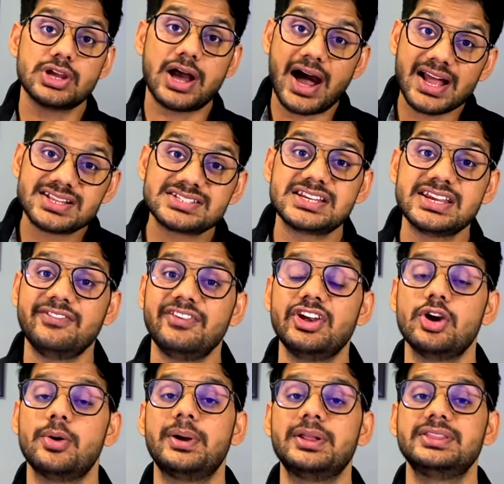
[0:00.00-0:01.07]
अच्छी
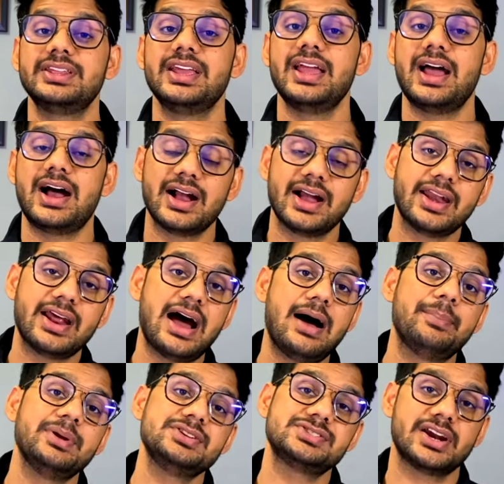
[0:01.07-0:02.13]
वीडियो बनती है अगर
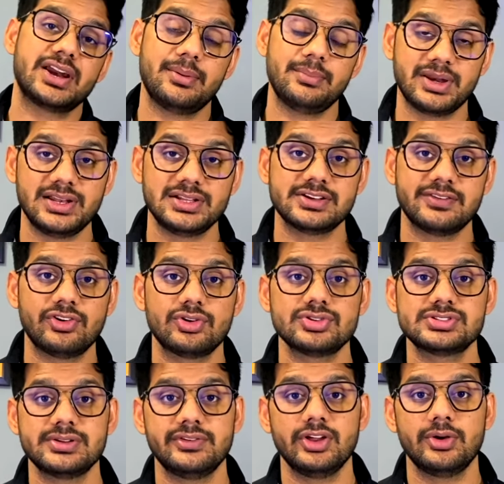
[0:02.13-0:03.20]
आप इंस्टाग्राम रील से फोटो
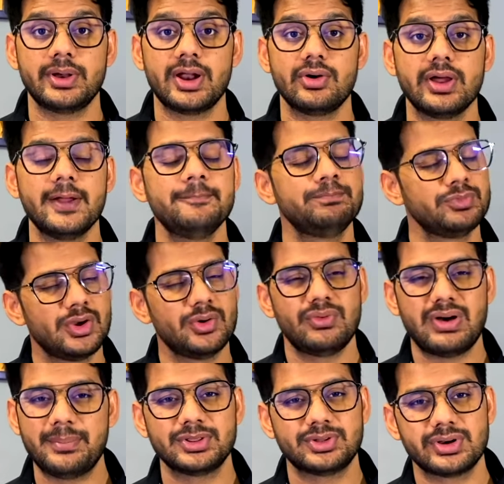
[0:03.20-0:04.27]
से वीडियो बनाओगे
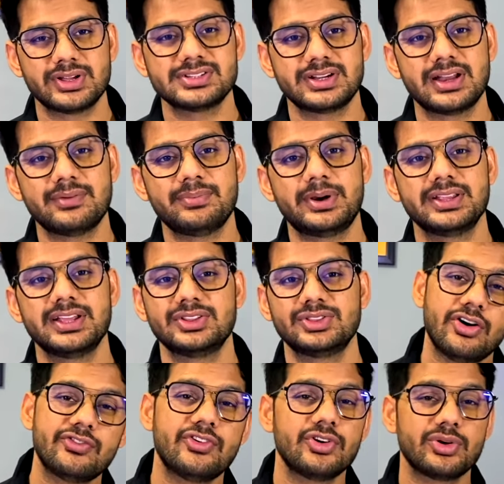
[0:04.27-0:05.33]
वहां पे थोड़ा सा टफ पड़ जाता
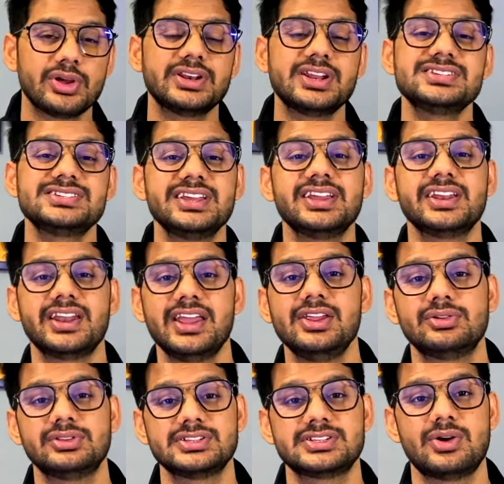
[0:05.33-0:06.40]
है और फोटो इतने सिंक नहीं
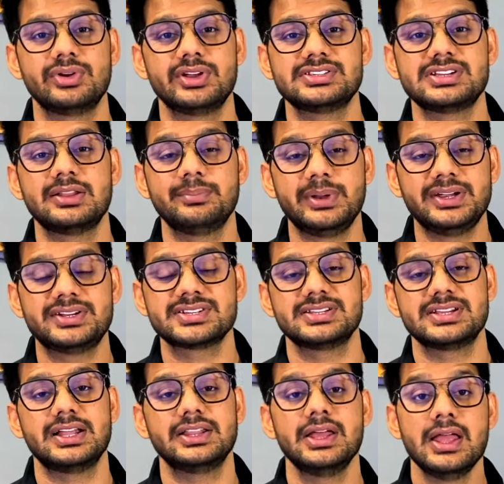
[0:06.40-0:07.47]
होते साउंड के साथ बीट के
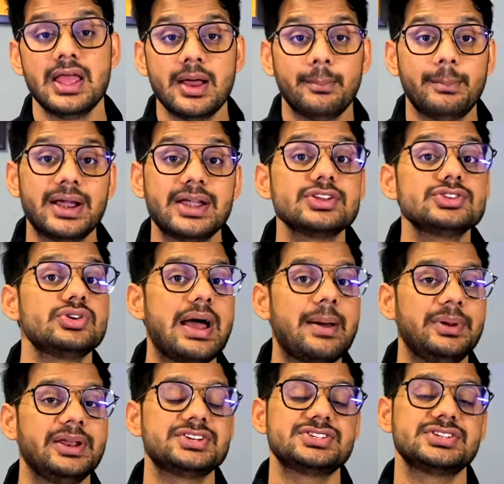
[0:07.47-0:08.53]
साथ बट जो
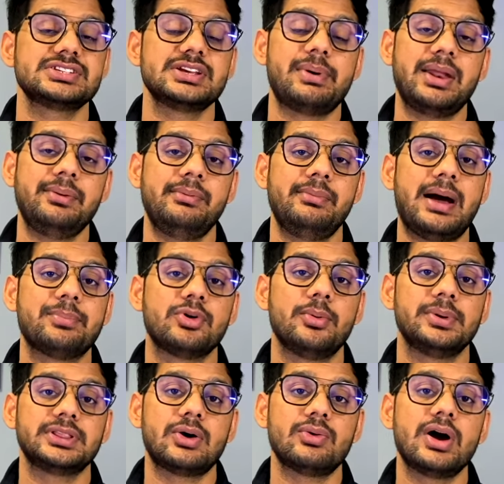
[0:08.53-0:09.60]
एप्लीकेशन के बारे में मैं आपको
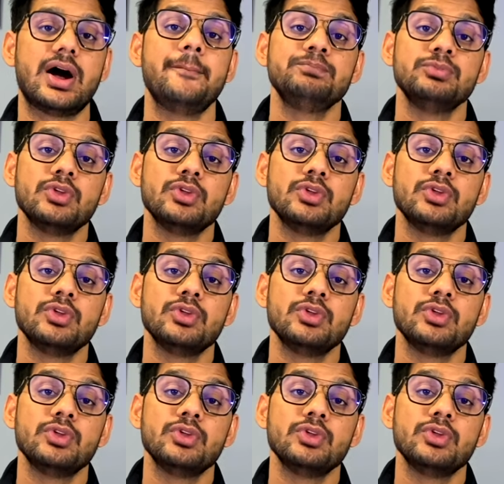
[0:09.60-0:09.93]
बताऊंगा